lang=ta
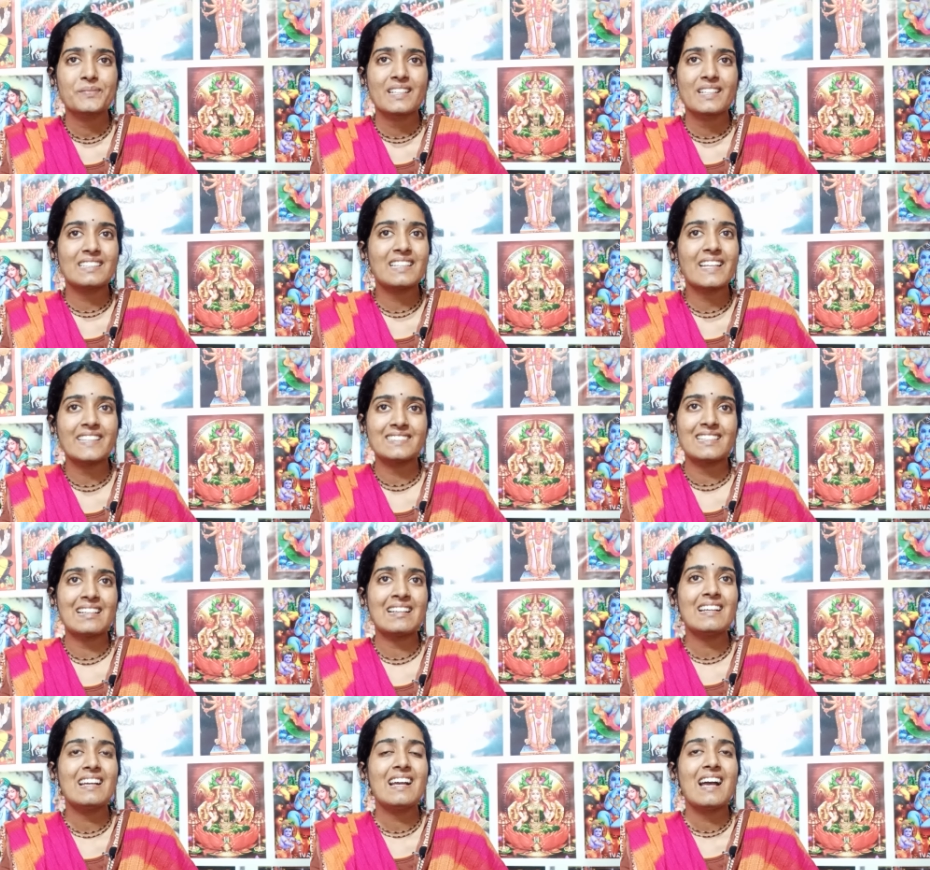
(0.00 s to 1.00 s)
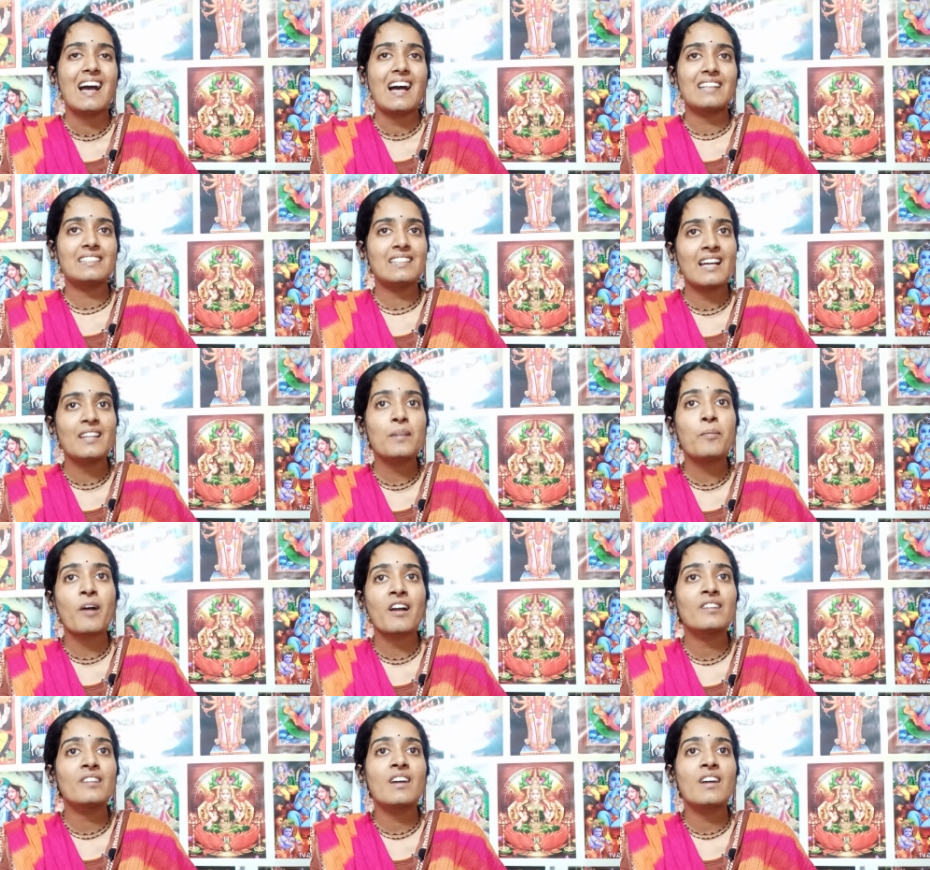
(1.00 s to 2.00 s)
ஹிருதயத்தில் அதனால்
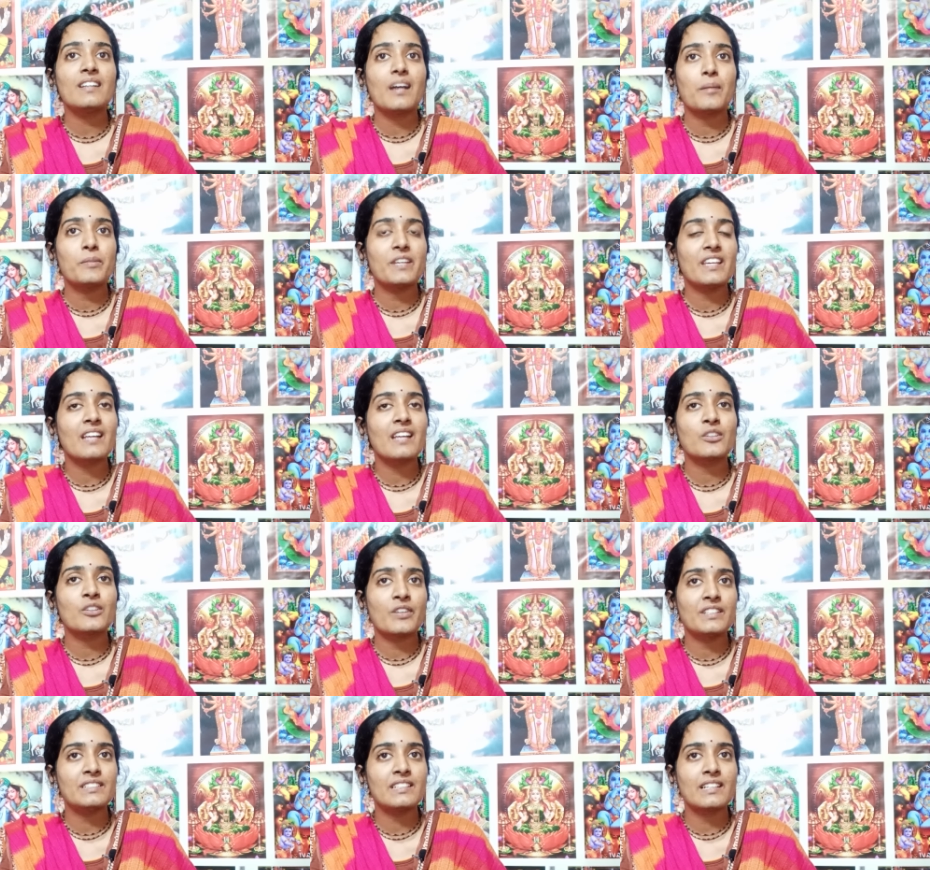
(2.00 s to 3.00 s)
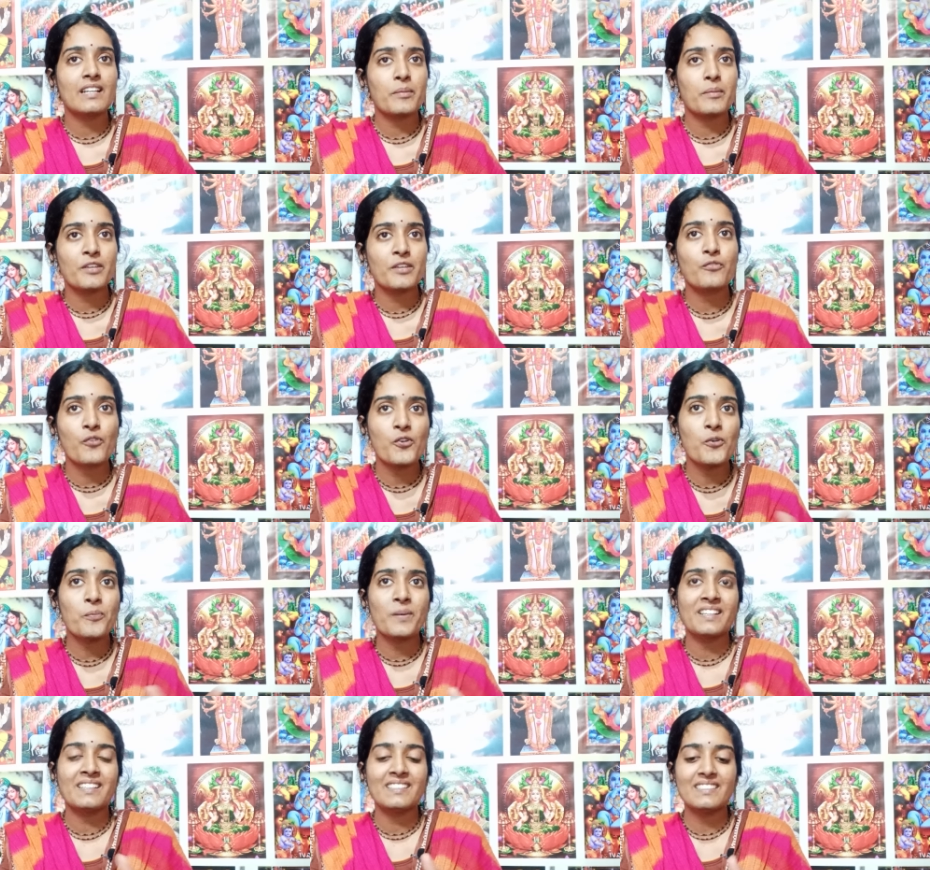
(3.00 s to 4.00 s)
பகவான் அப்படியே அந்த குழந்தைகளை அப்படியே ஃபாலோ
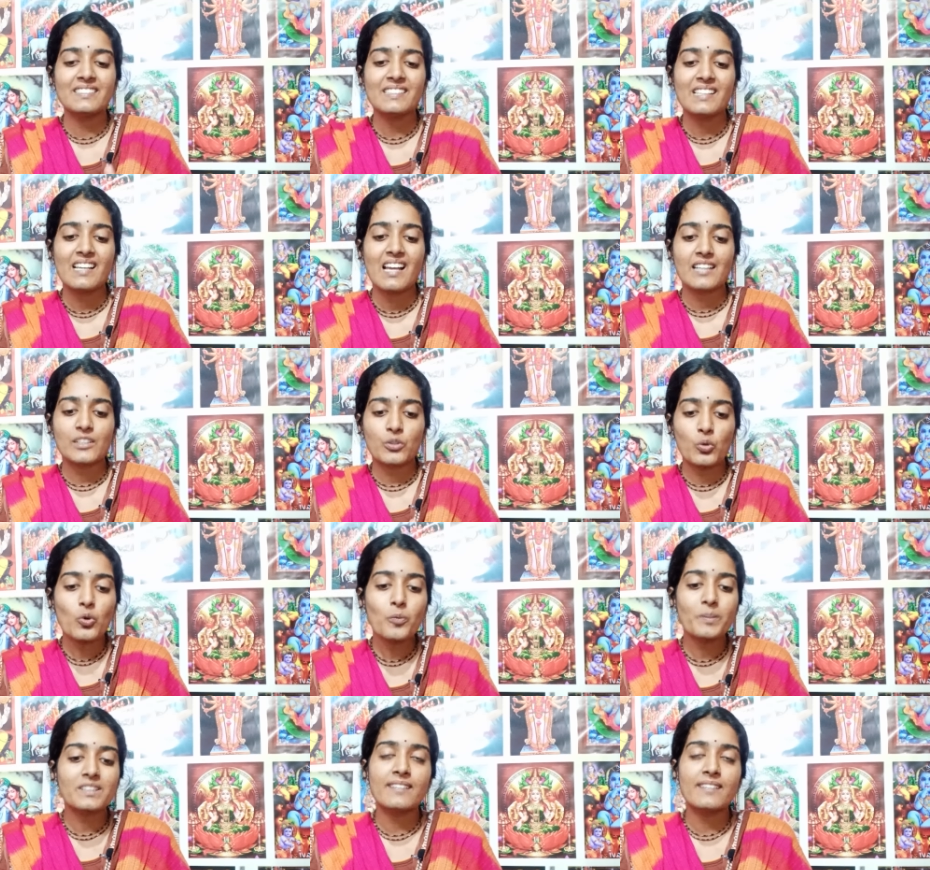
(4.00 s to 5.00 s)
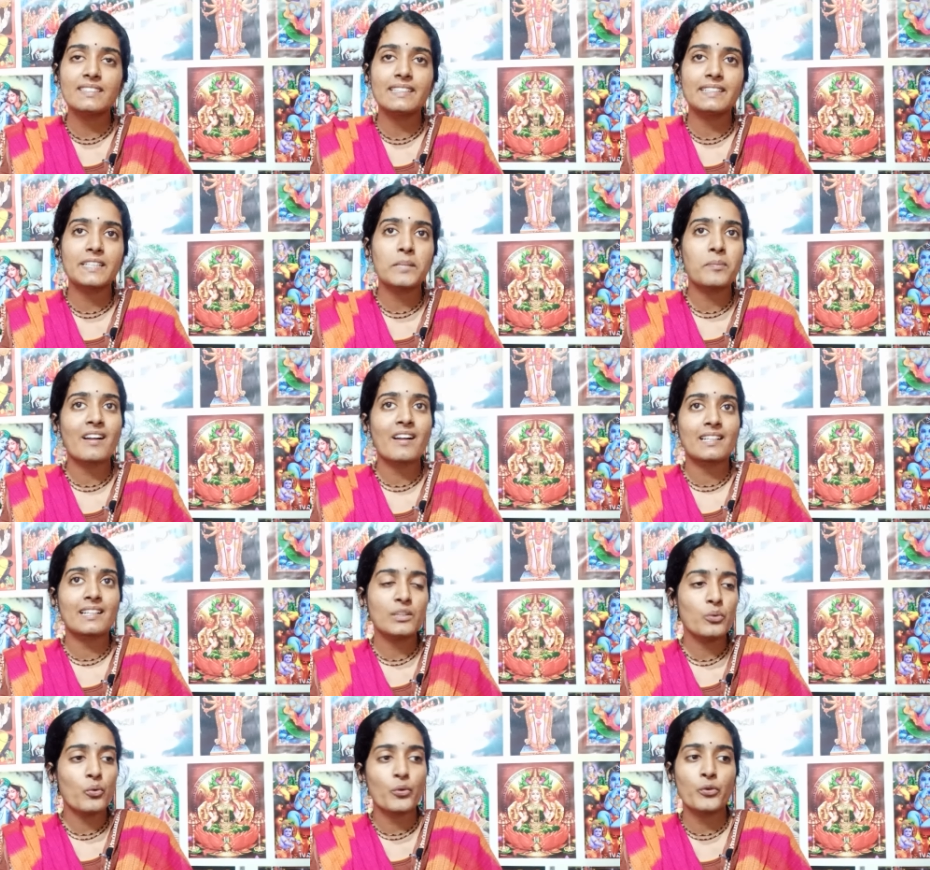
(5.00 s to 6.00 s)
பண்ணிட்டு அந்த கூப்பத்தில் வந்து எட்டி
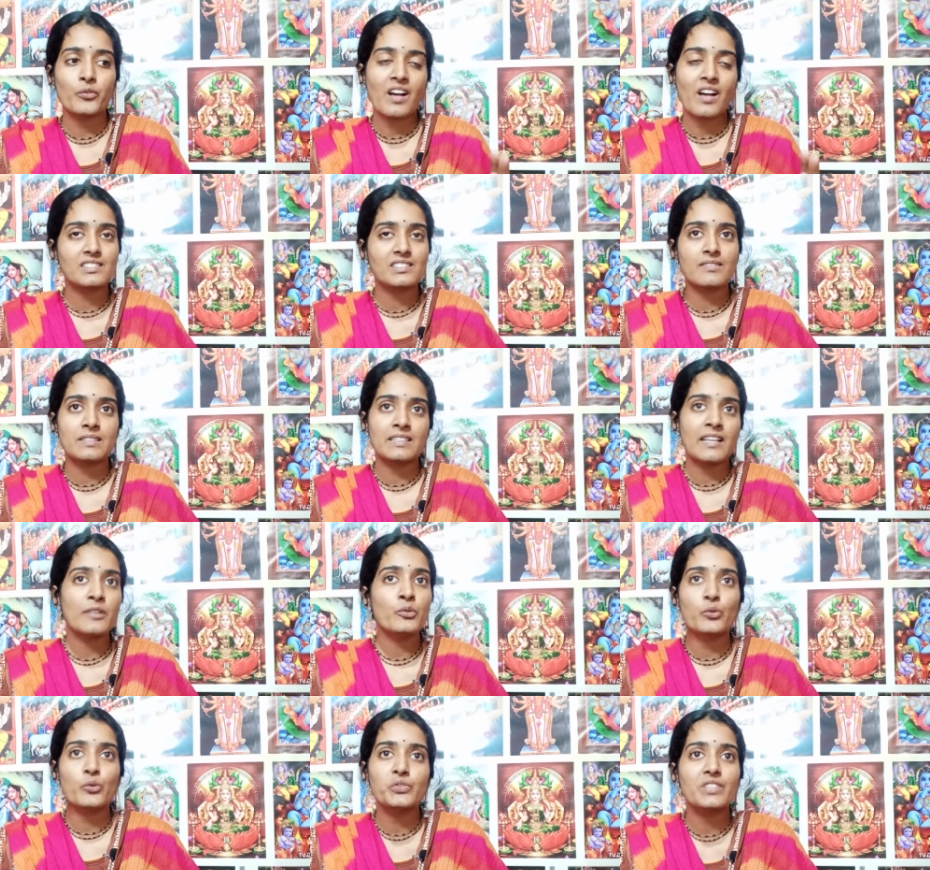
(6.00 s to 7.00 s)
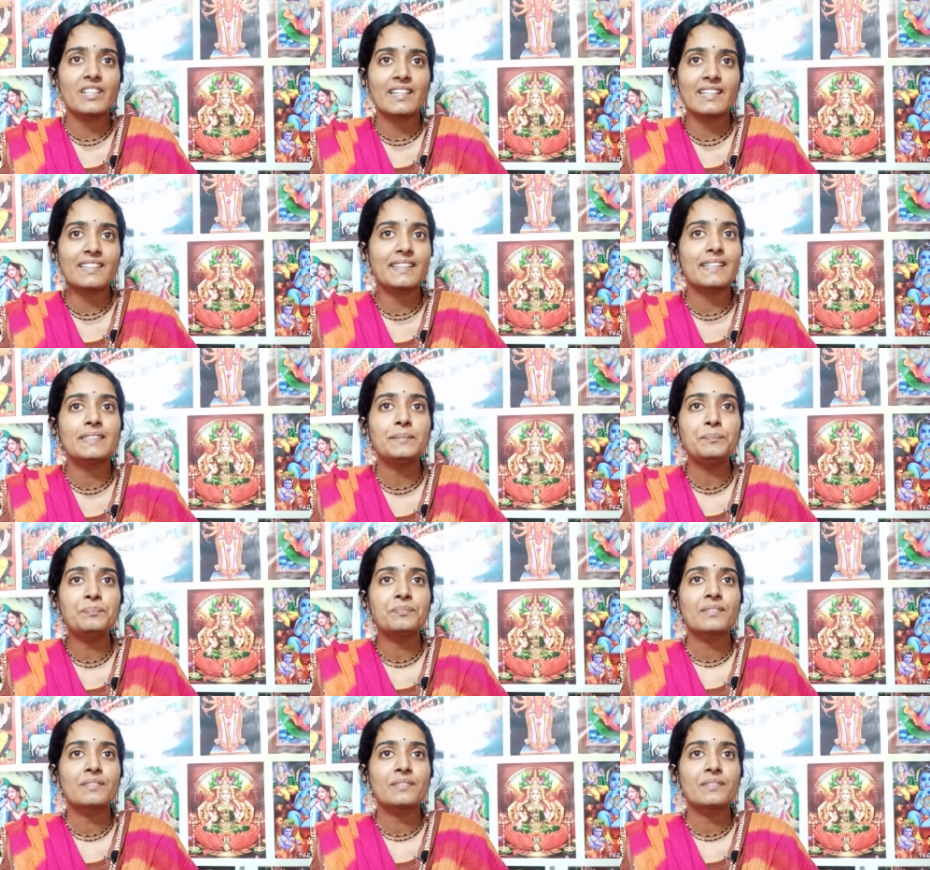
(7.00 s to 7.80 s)
பார்க்குறது ஒரு வாஸ்தவம் தான் ஒரு ஓந்து கிடக்கிறது